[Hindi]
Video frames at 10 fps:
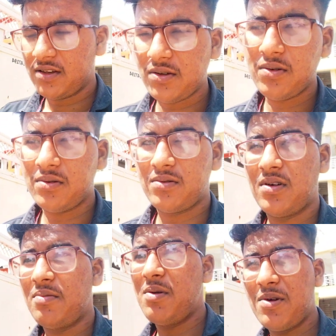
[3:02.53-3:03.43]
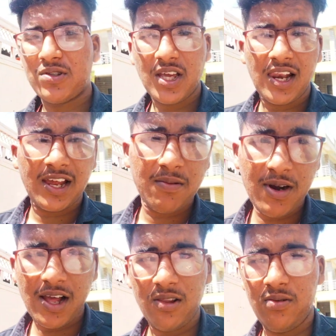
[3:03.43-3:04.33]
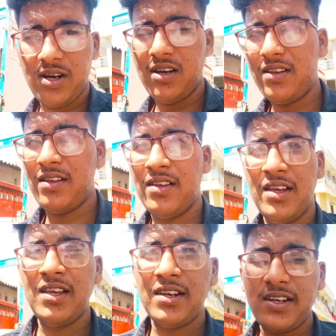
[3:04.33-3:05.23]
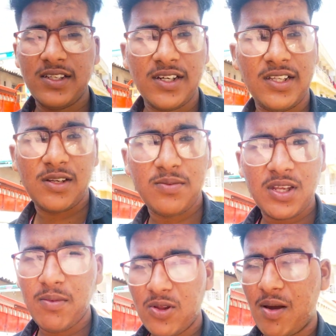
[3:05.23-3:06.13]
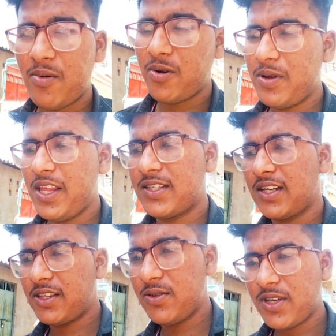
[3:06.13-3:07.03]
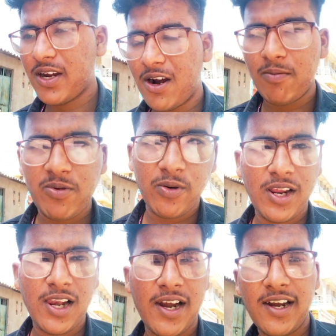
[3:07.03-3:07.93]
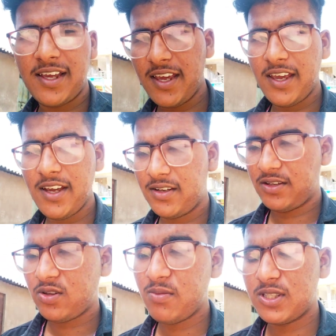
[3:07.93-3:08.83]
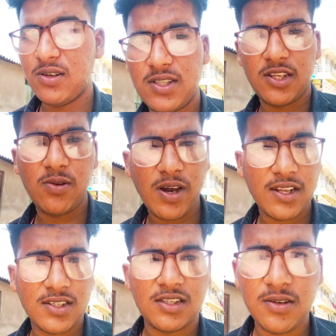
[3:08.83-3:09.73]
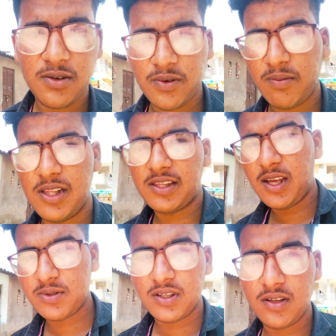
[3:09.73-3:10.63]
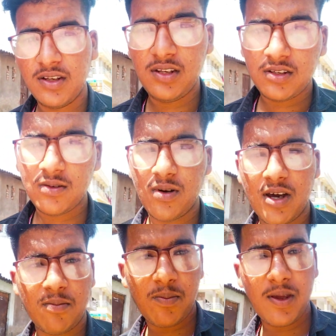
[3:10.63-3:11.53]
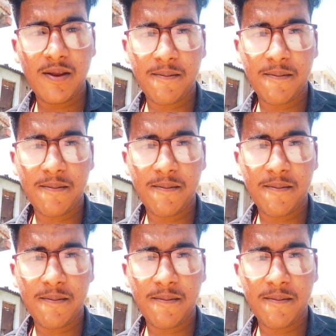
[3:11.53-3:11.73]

तो अभी मैं उसका लिंक भी डाल दूँगा नीचे डिस्क्रिप्शन में तो आप लोग भी देख सकते हैं उसके अकाउंट पे वो रील एडिट किए एक तो अभी चलो सीधे दुकान चलते हैं फिर मिलते हैं आपसे दुकान पे